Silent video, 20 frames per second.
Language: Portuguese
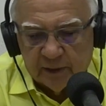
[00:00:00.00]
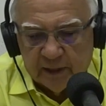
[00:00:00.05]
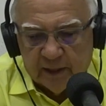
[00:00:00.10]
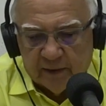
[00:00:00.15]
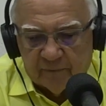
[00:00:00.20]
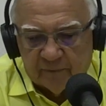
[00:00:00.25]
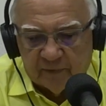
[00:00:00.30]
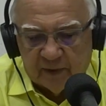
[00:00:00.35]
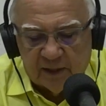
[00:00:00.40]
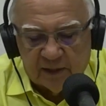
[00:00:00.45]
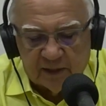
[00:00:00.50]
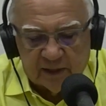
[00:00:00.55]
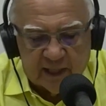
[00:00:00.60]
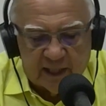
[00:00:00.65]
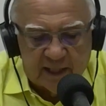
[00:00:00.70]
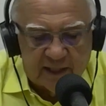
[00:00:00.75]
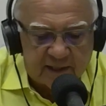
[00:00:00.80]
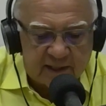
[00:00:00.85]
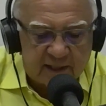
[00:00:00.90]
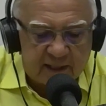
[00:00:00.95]
na frente da
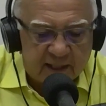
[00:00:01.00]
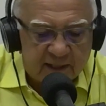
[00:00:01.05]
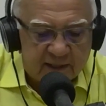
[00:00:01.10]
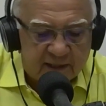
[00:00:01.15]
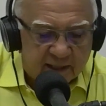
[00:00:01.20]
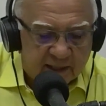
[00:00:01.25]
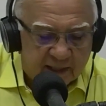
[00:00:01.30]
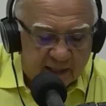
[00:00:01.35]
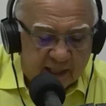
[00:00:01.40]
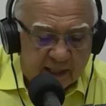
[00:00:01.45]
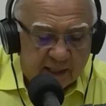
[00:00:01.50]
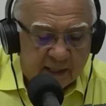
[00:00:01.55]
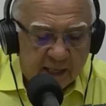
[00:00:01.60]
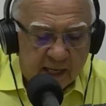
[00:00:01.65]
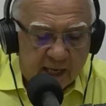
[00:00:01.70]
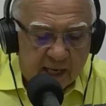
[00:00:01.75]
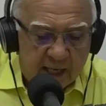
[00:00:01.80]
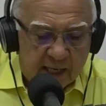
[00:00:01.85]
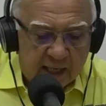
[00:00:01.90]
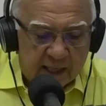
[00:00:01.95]
residência dele,
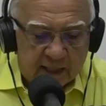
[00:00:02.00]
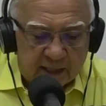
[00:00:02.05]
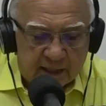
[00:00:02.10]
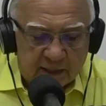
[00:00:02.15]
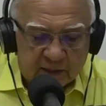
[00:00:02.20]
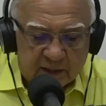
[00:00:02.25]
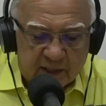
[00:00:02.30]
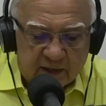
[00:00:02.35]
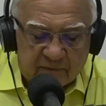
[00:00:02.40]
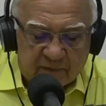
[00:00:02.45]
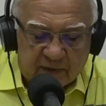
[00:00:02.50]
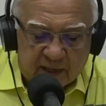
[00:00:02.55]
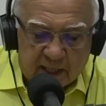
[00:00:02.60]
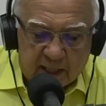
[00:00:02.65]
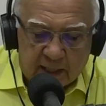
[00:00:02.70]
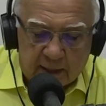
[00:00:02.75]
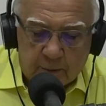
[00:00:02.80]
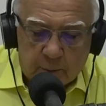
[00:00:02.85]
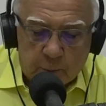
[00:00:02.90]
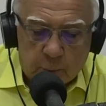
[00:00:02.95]
ele está
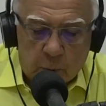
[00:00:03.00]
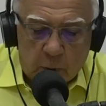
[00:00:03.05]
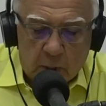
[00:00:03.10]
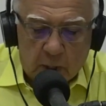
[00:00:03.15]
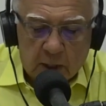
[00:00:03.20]
falando